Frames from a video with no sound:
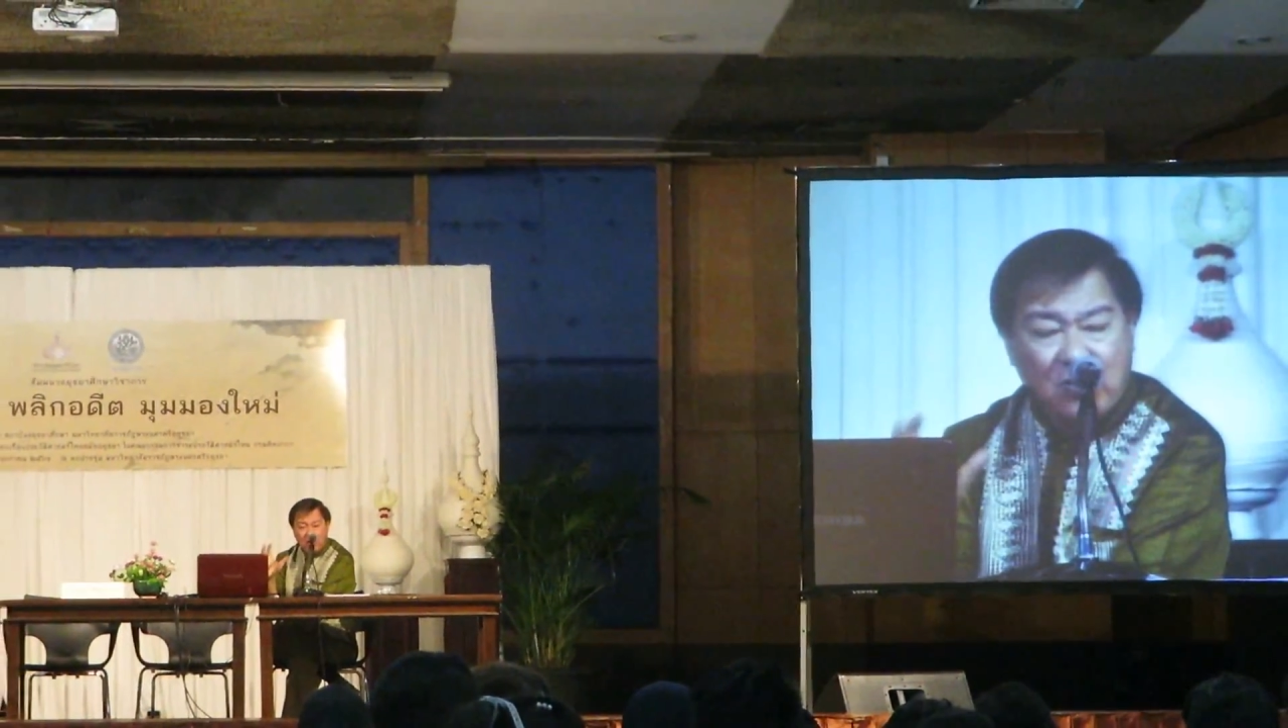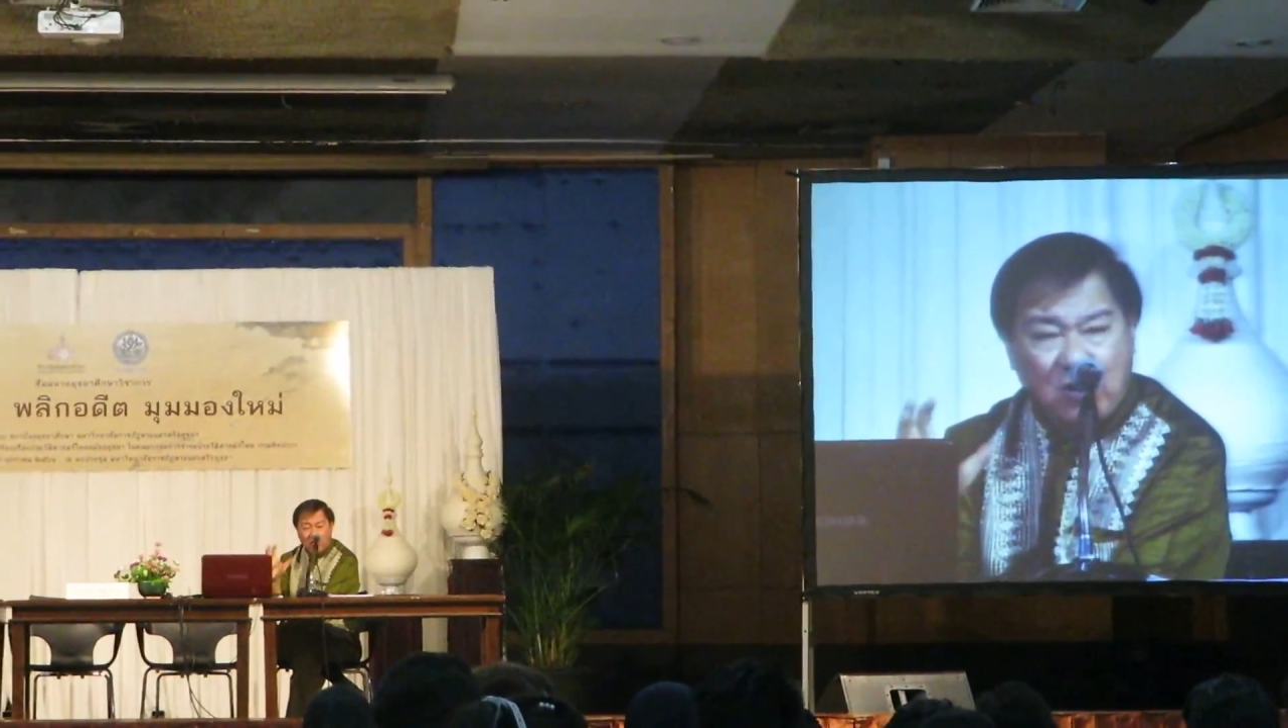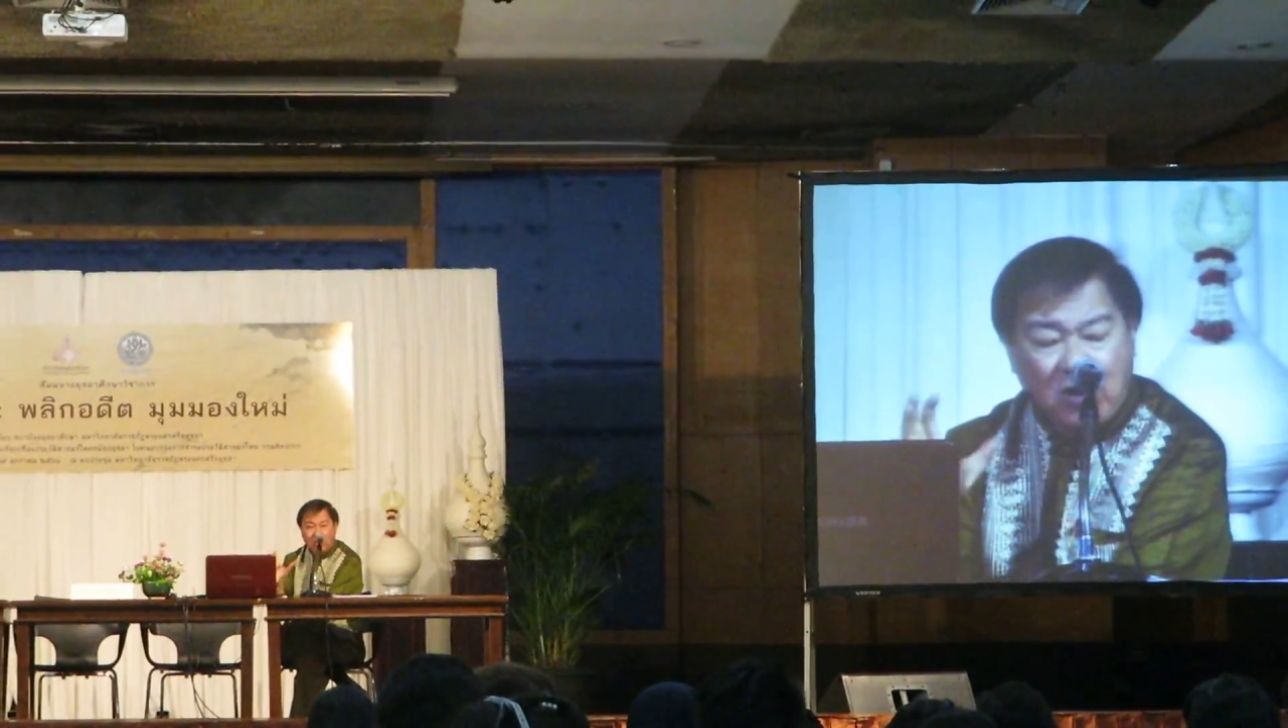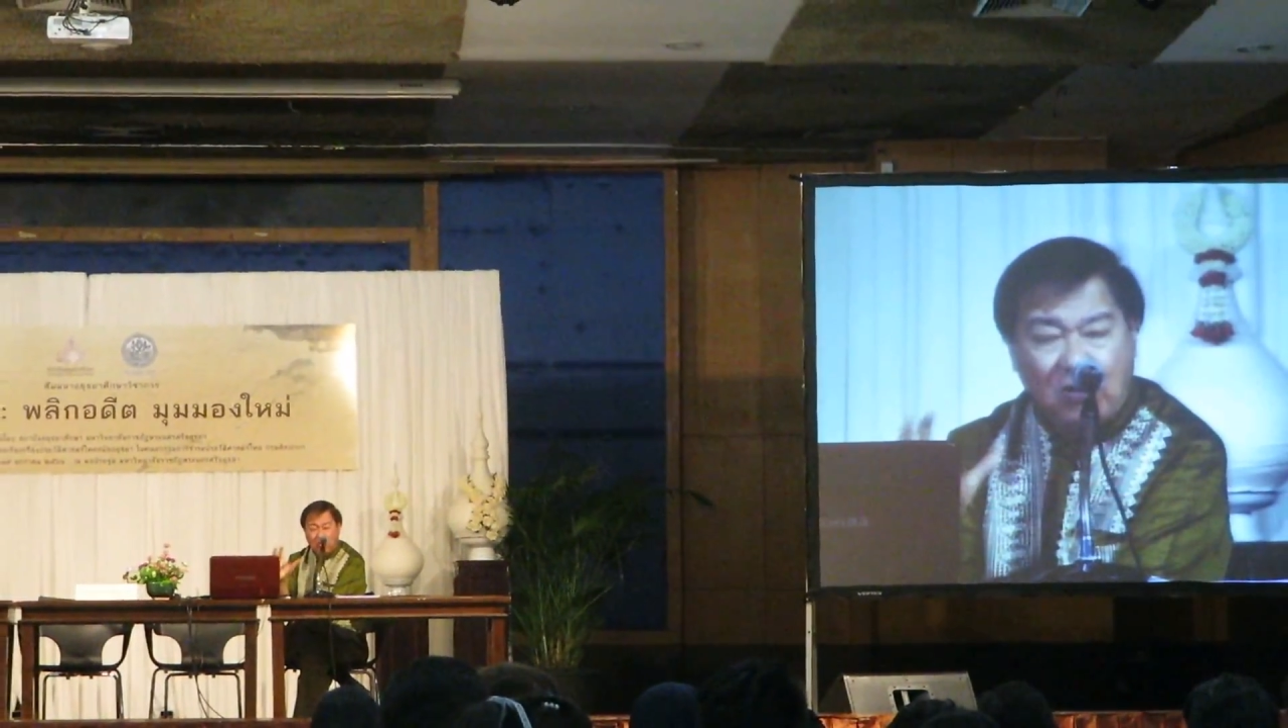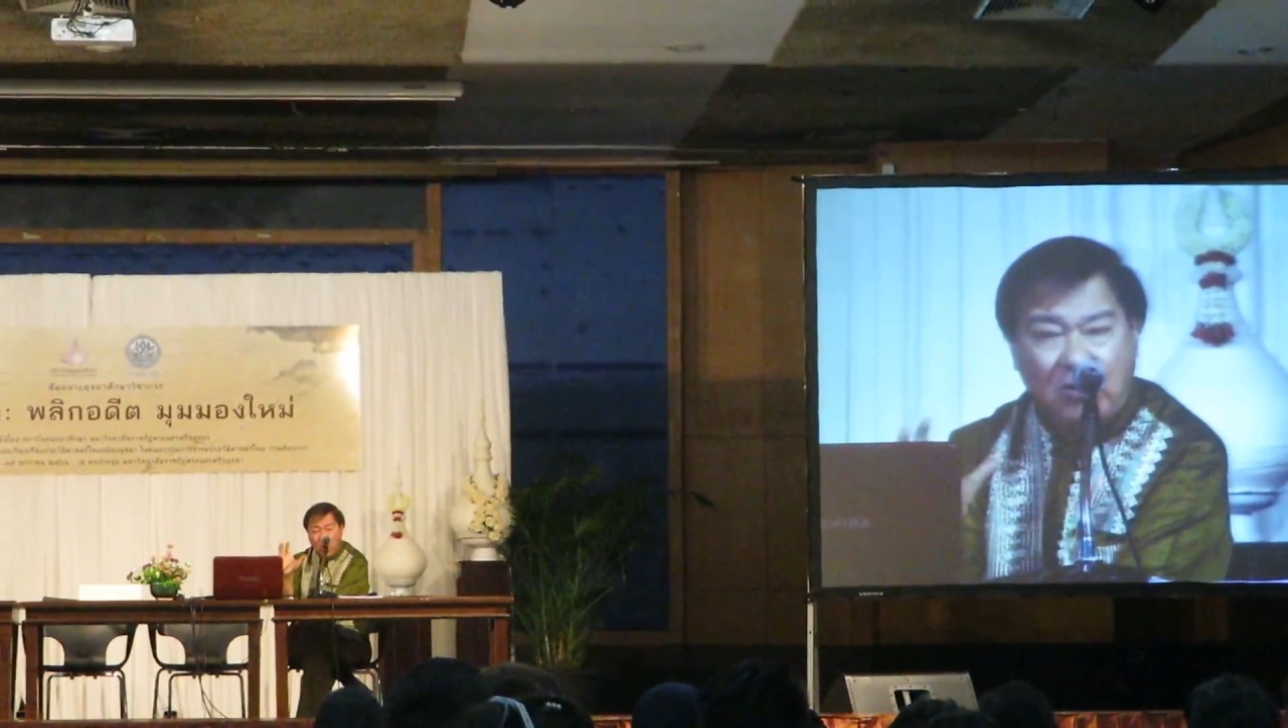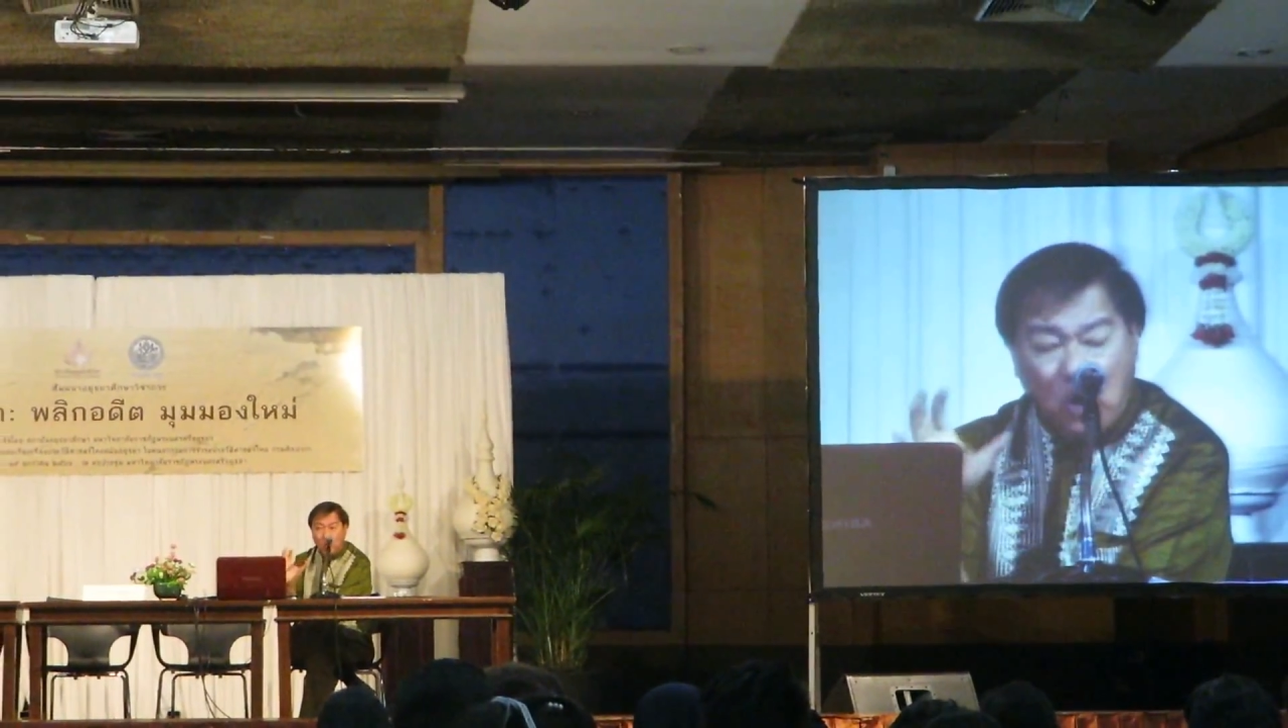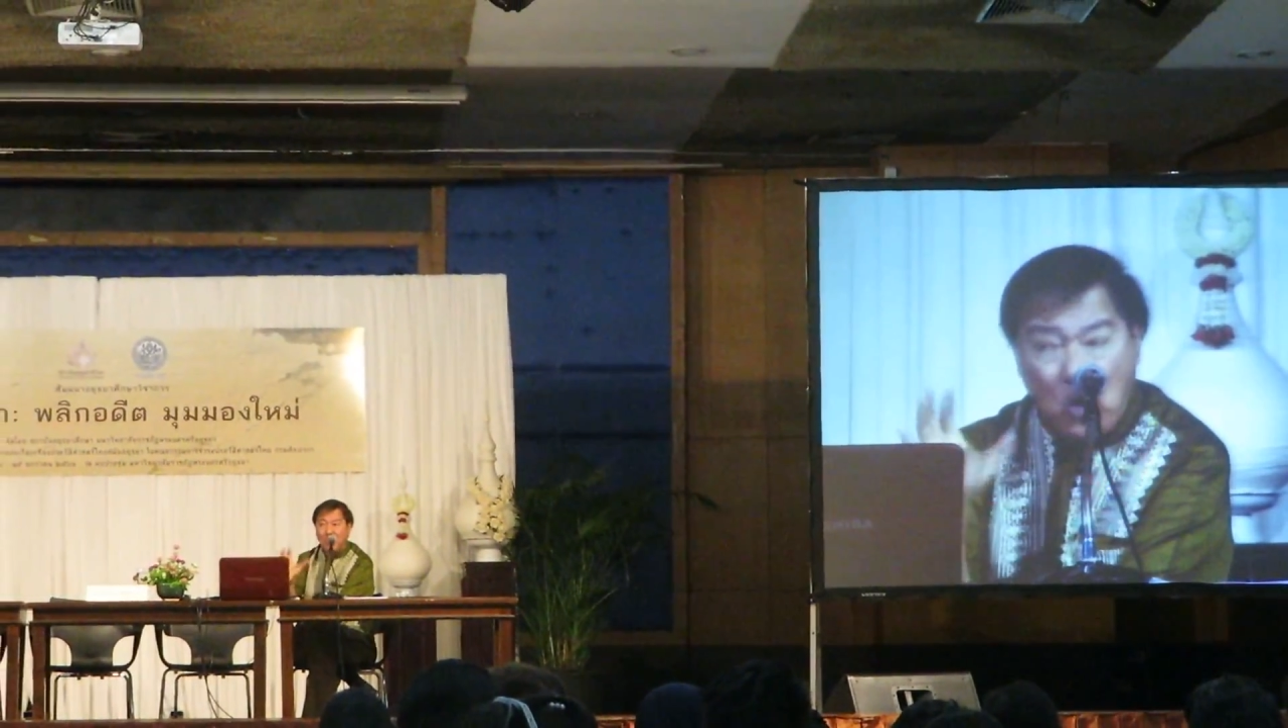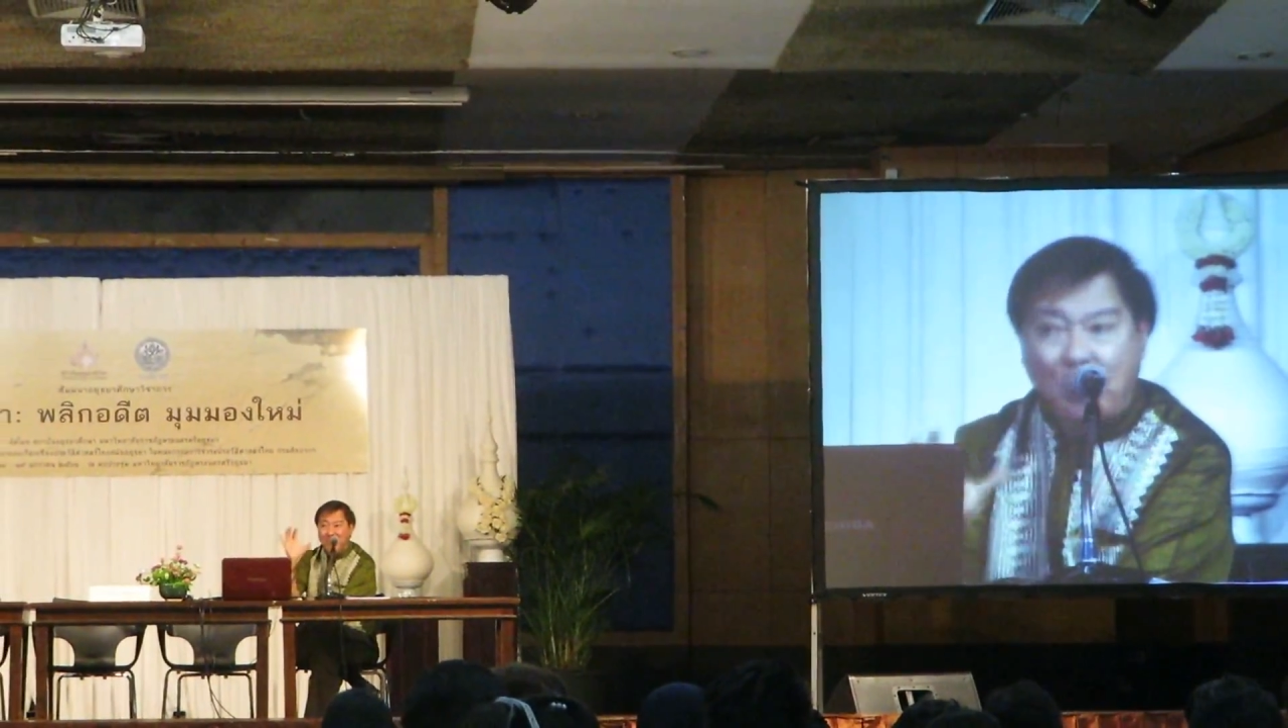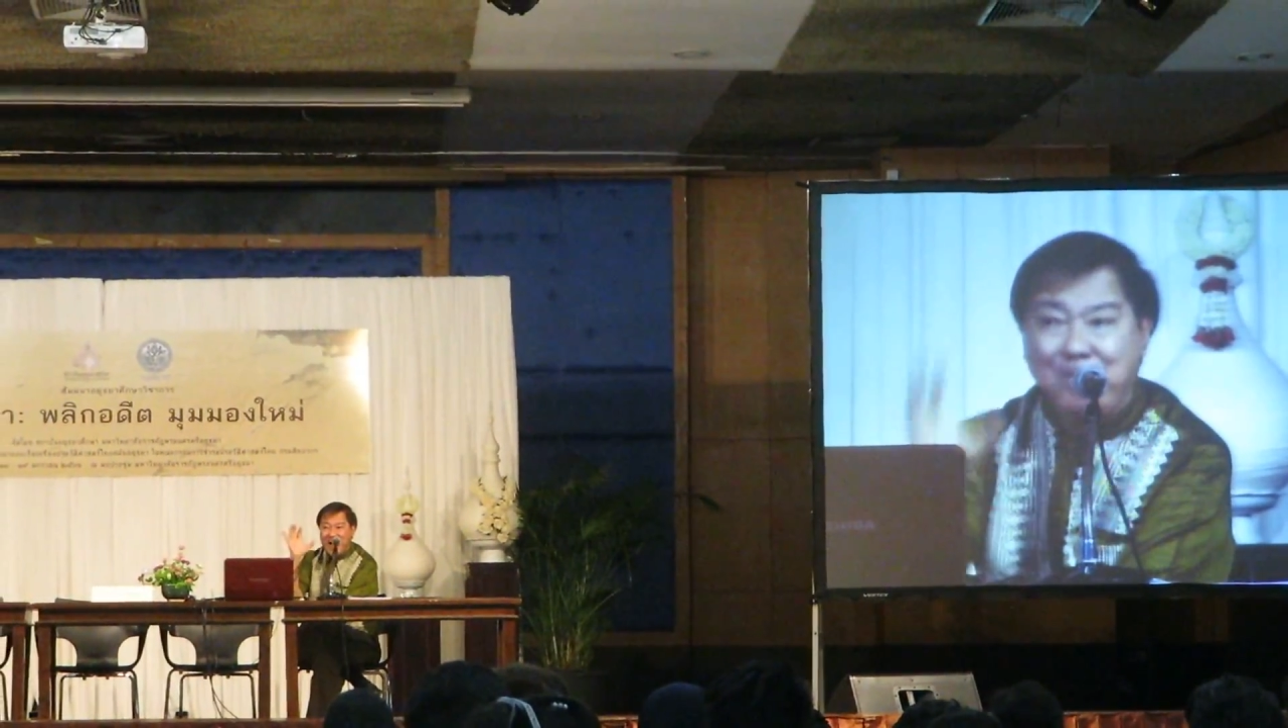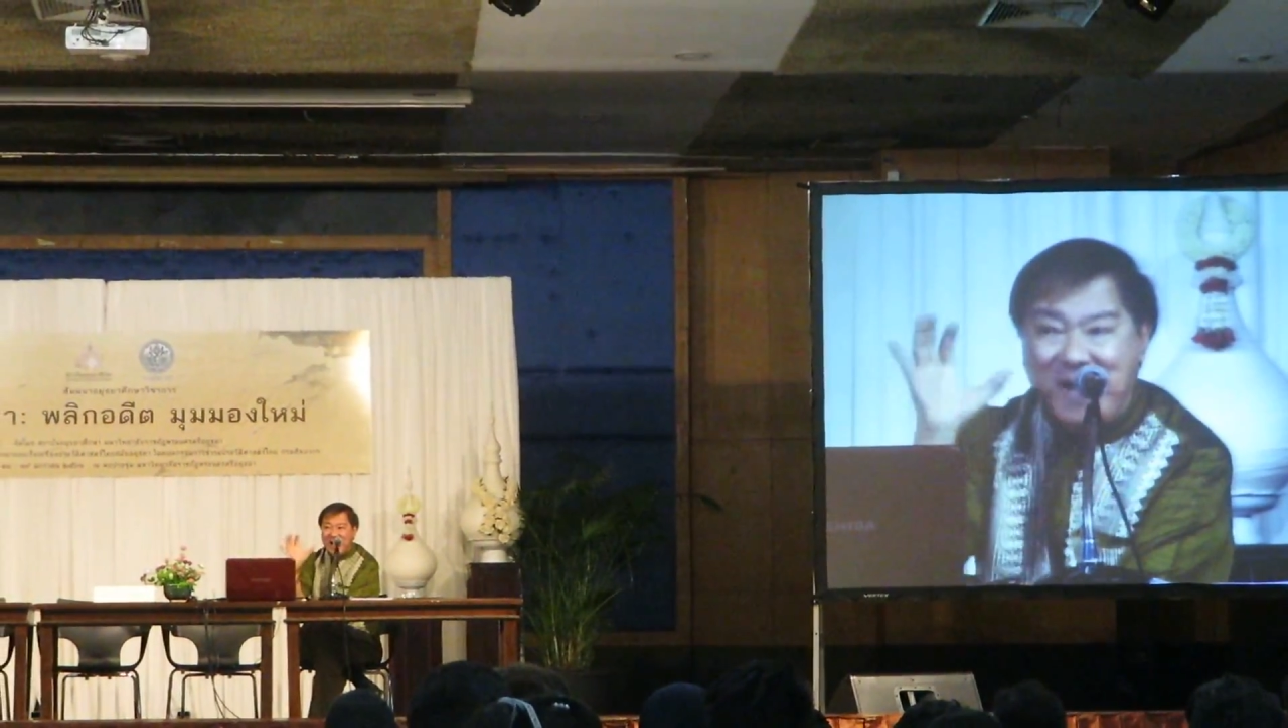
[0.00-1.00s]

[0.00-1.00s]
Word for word: ของโลก